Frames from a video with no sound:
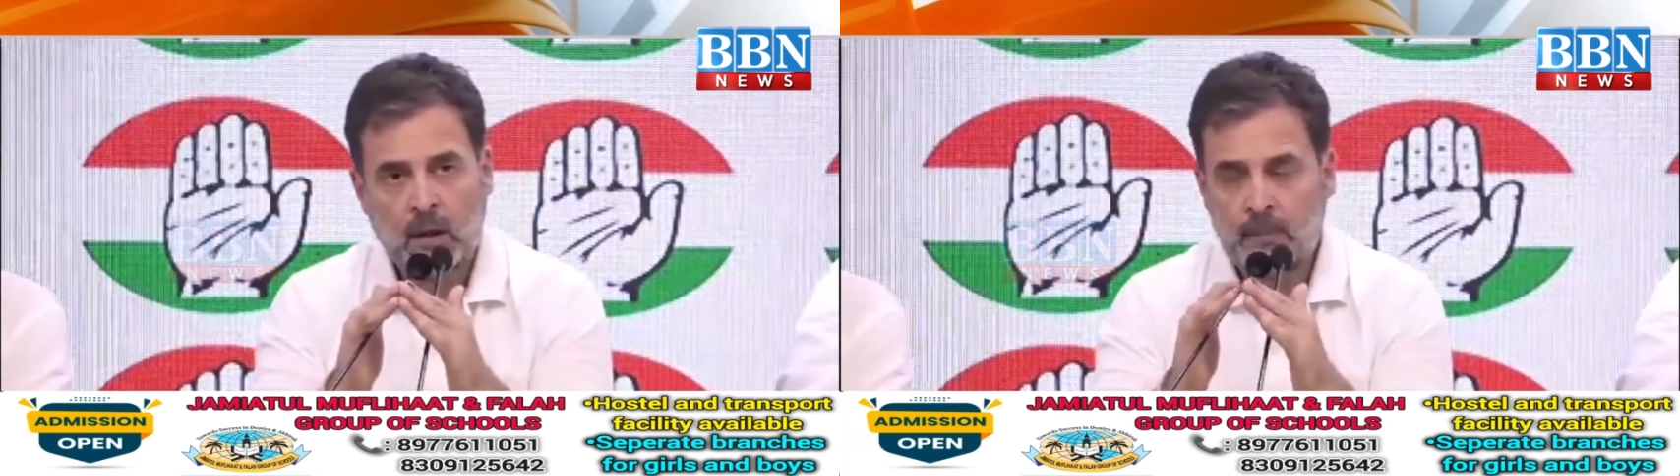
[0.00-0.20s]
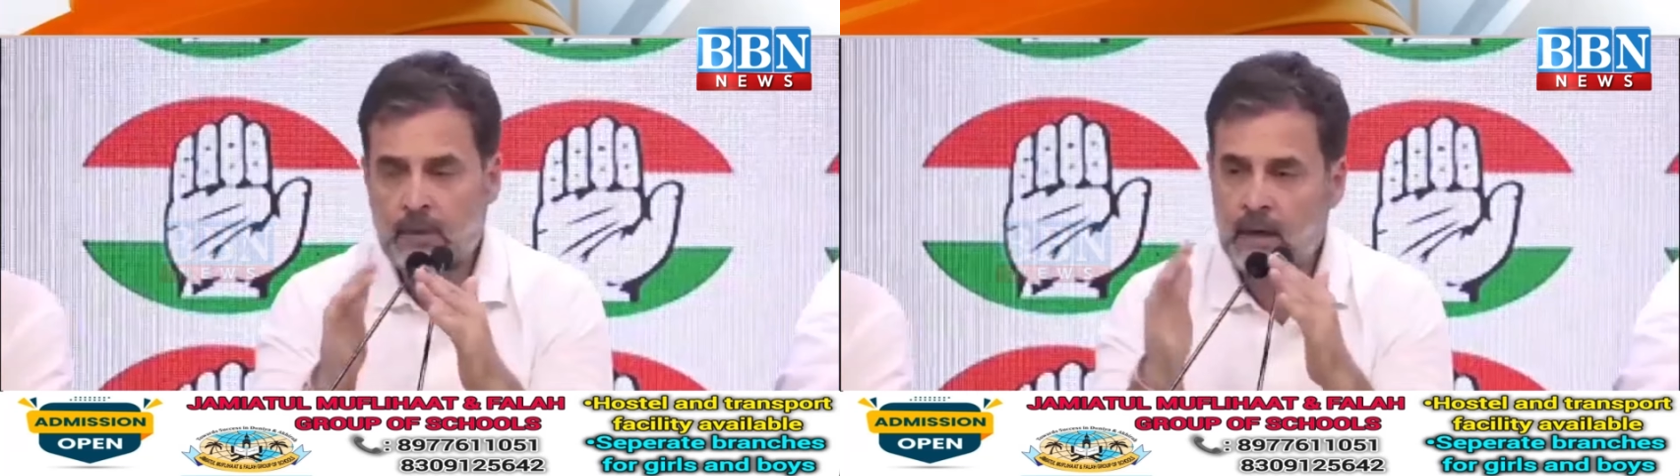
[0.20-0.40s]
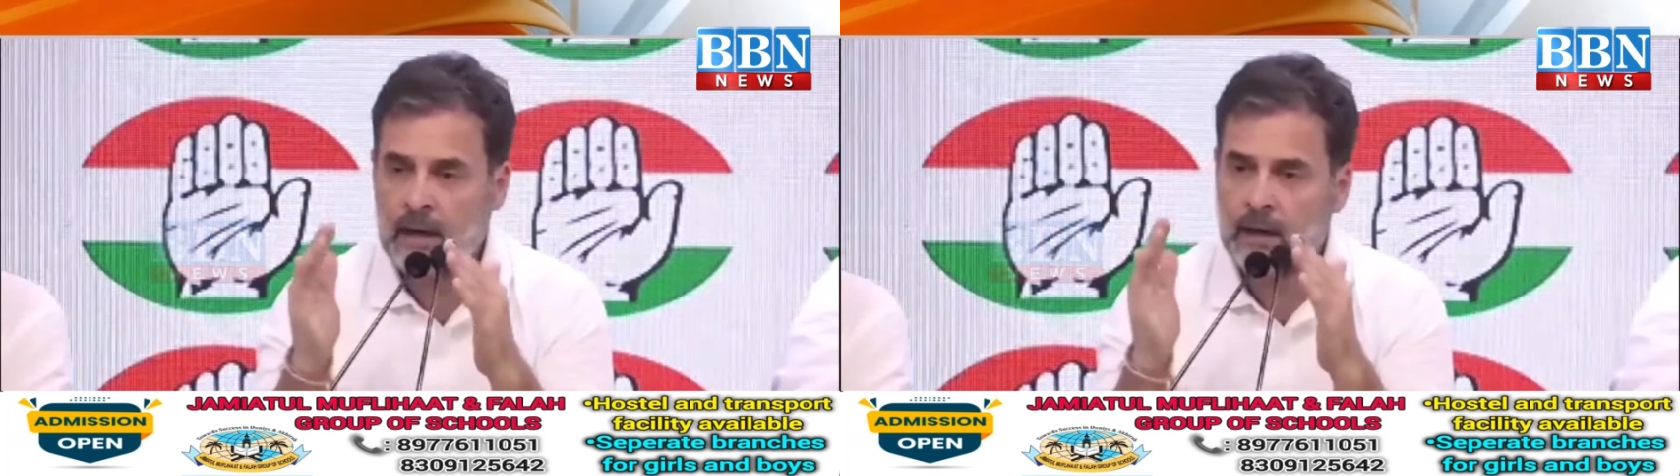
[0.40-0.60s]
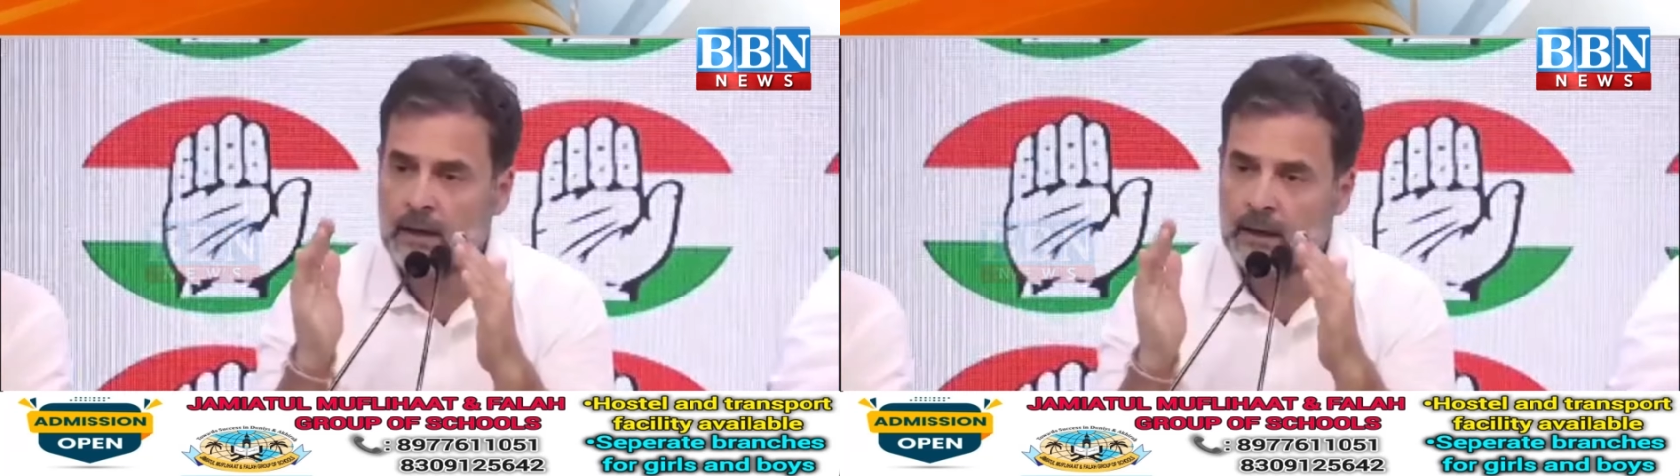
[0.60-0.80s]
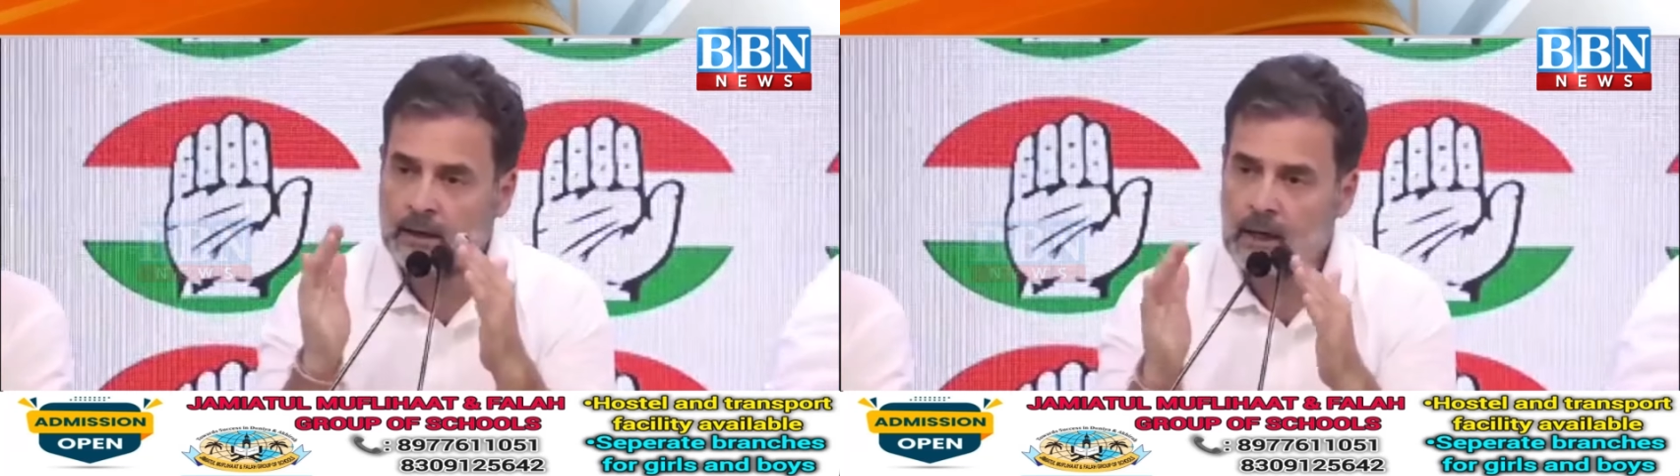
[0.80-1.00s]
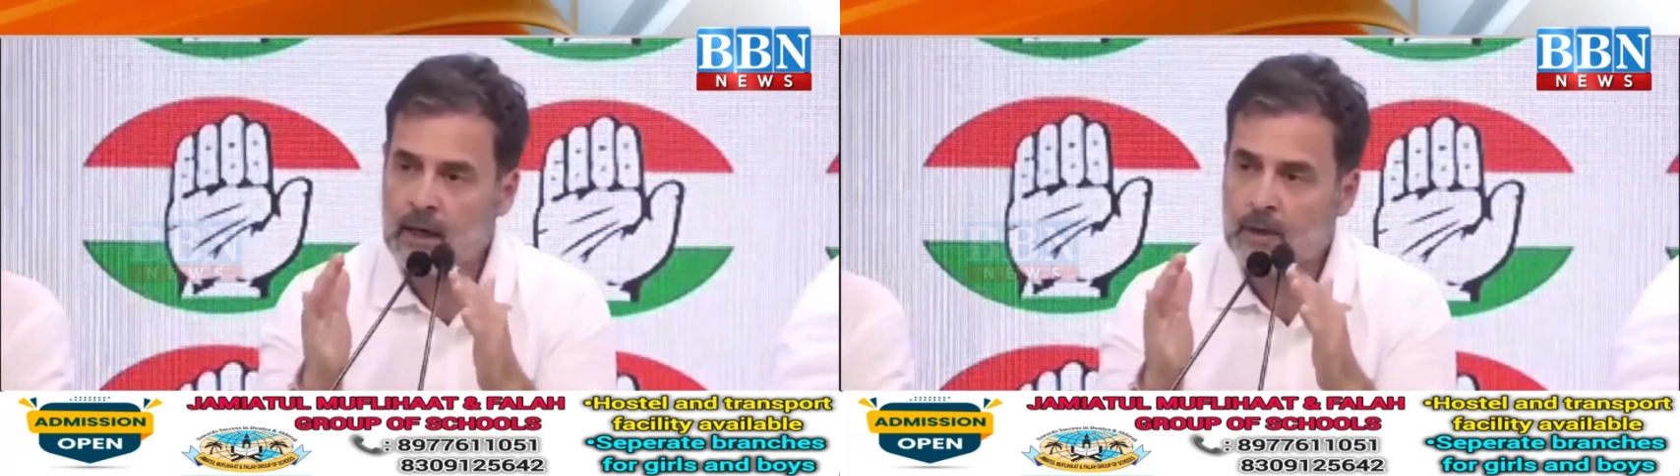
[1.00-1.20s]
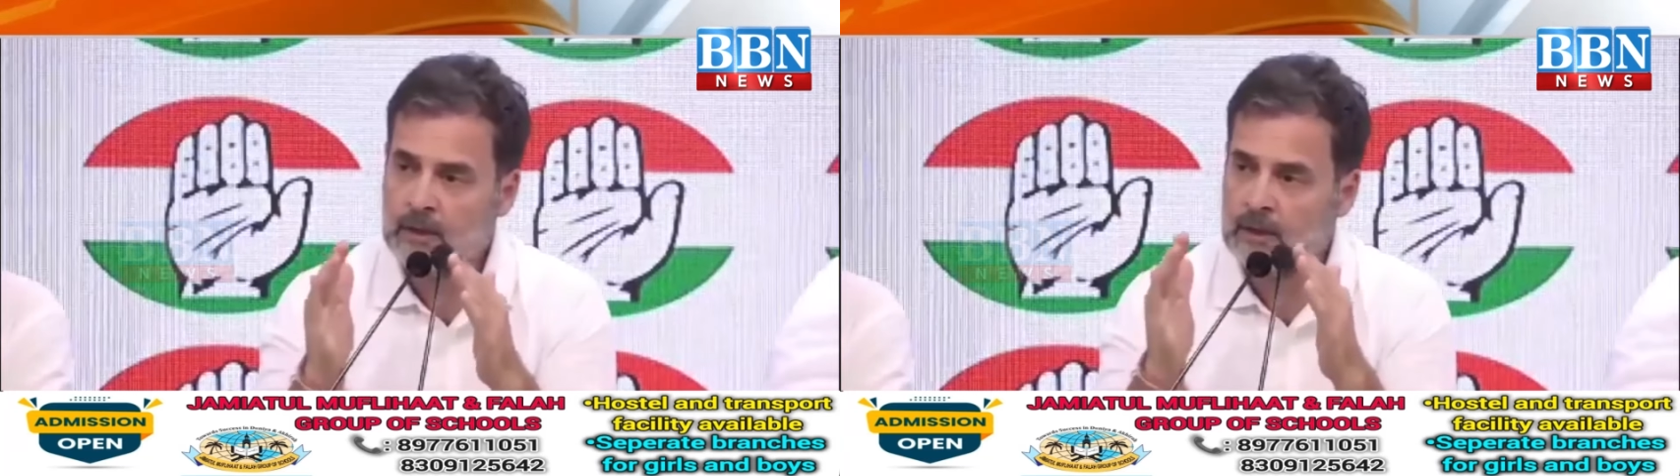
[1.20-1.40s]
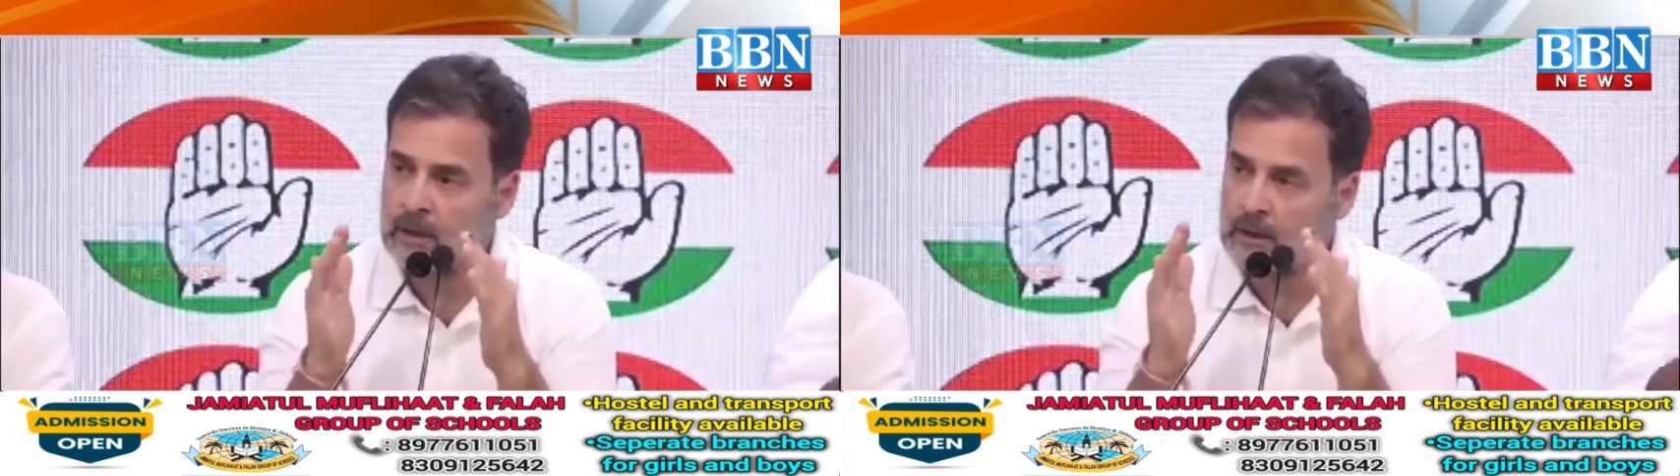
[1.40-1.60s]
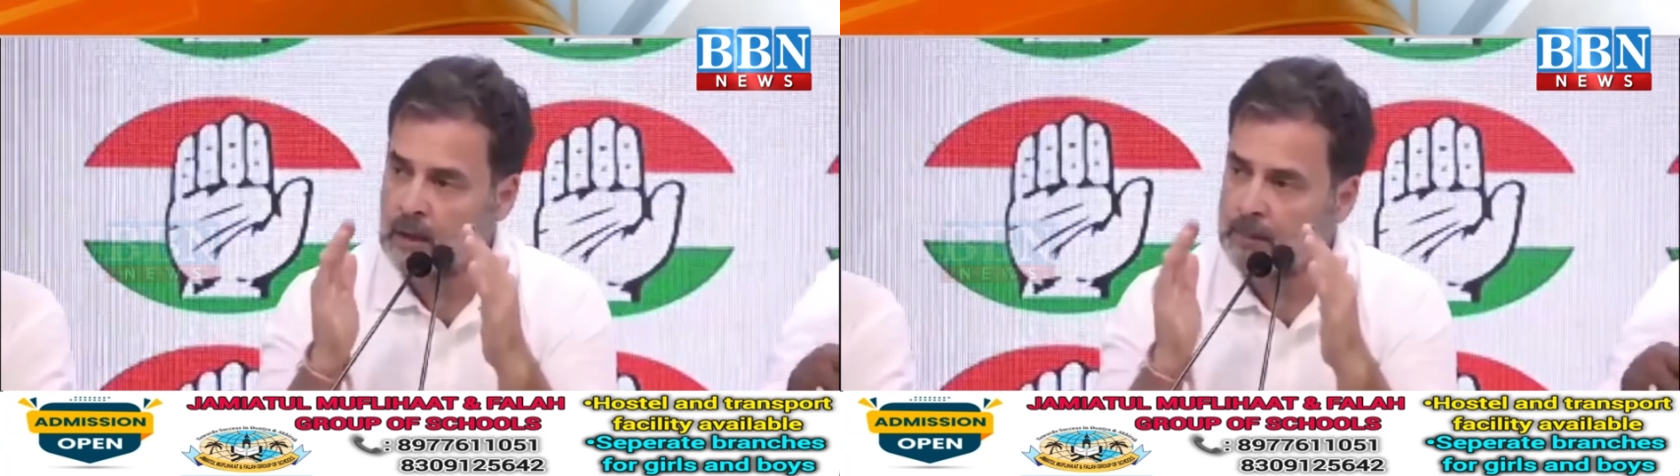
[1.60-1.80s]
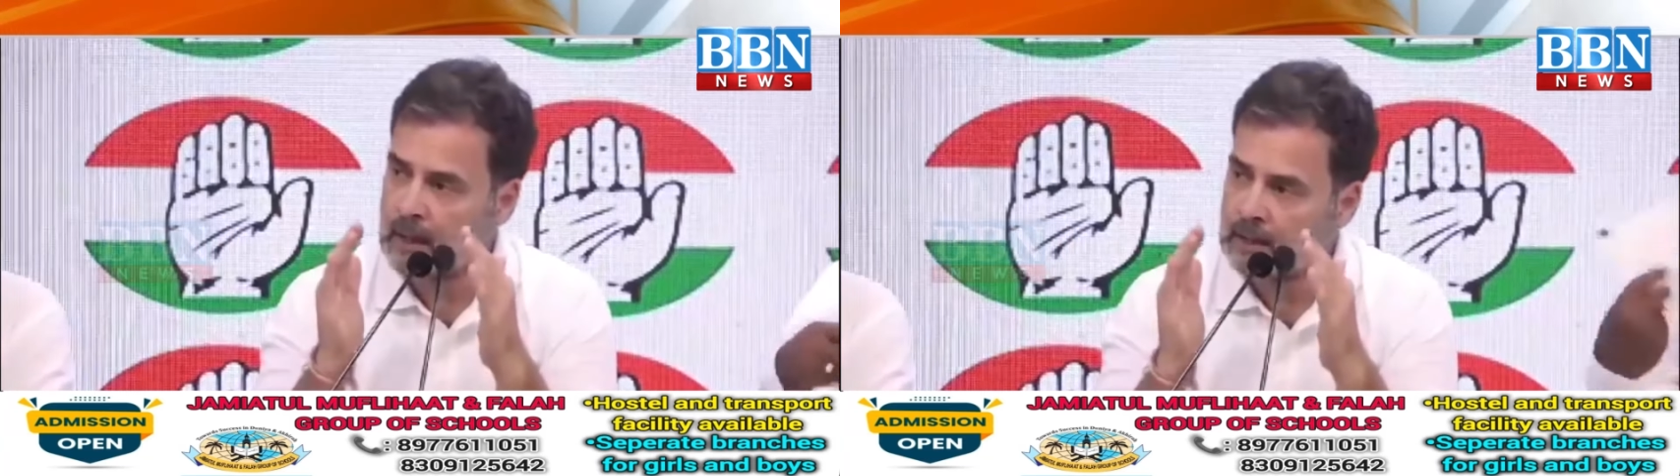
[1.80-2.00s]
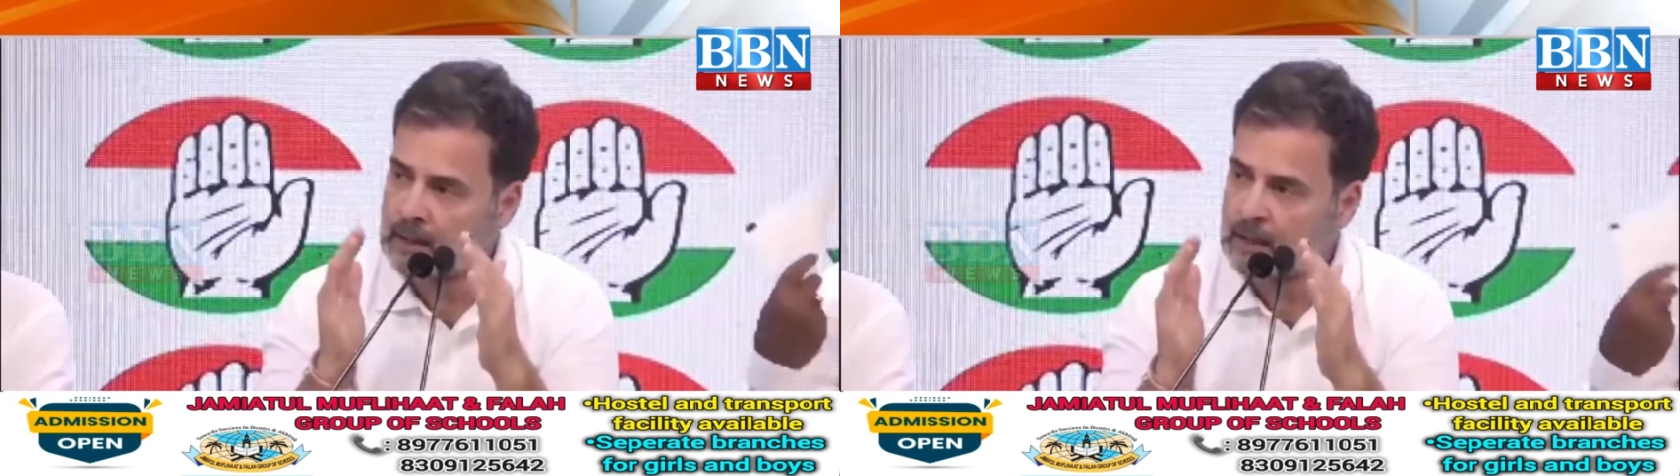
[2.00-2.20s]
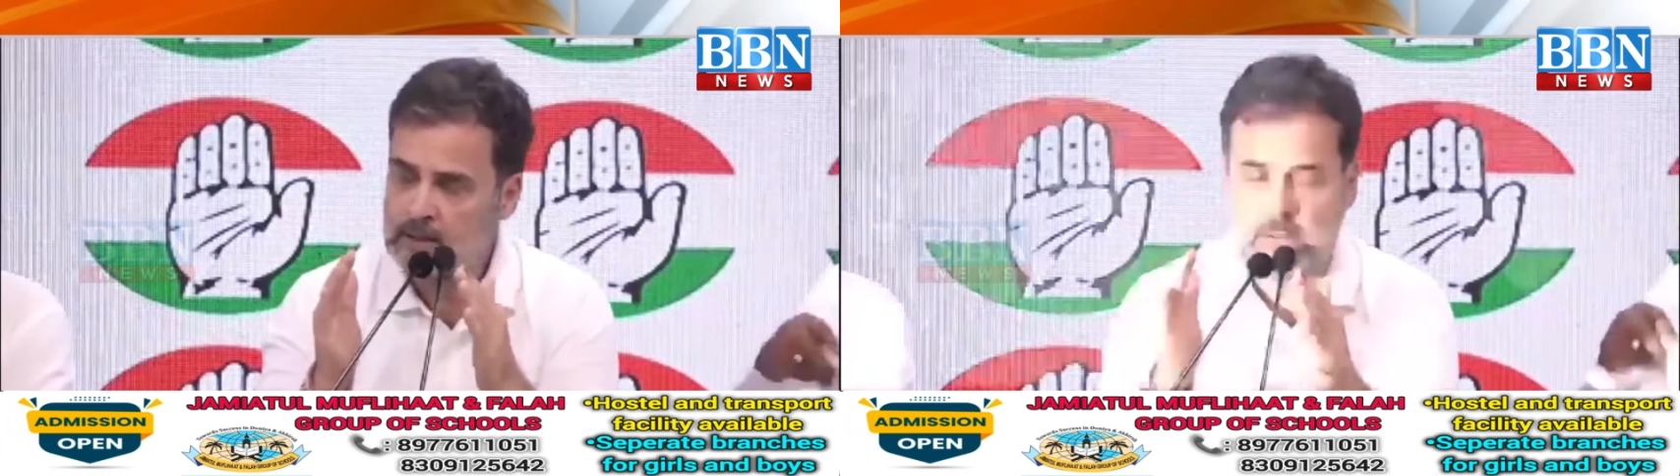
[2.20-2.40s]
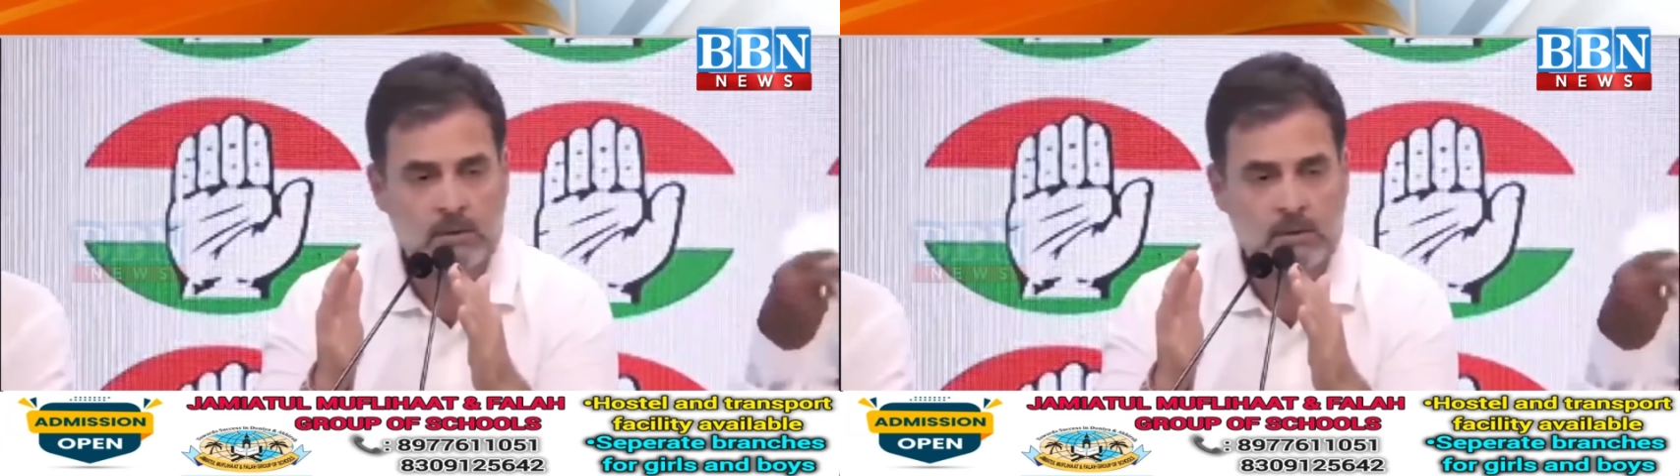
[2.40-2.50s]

हमने इंडिया गठबंधन के पार्टनर्स